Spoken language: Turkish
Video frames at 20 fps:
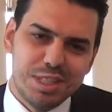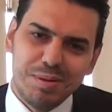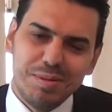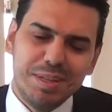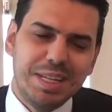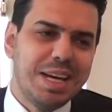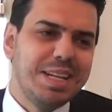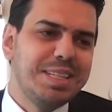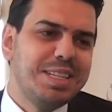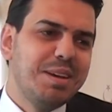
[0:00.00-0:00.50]
Ama
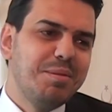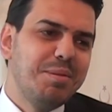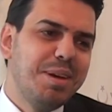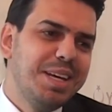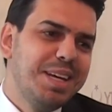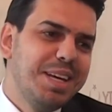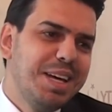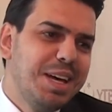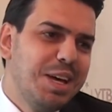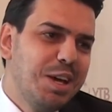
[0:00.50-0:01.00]

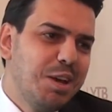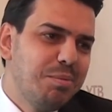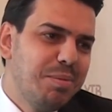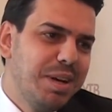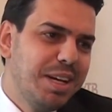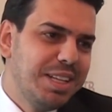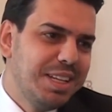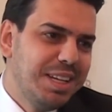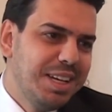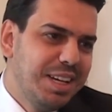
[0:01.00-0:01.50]
YTV'yi
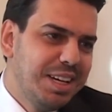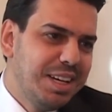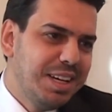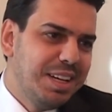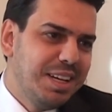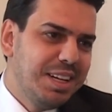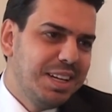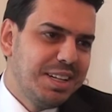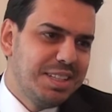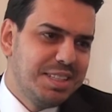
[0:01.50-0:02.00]
ben
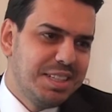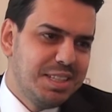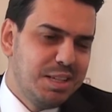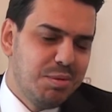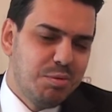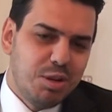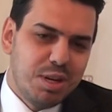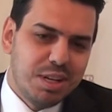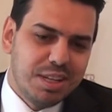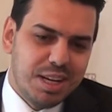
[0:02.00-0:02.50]
e,
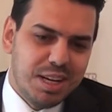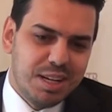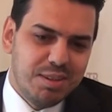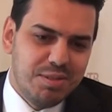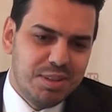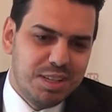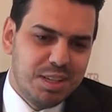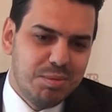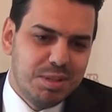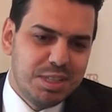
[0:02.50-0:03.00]
kısaca böyle
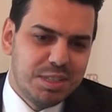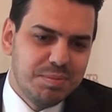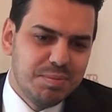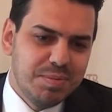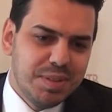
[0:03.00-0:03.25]
tarif edebilirim.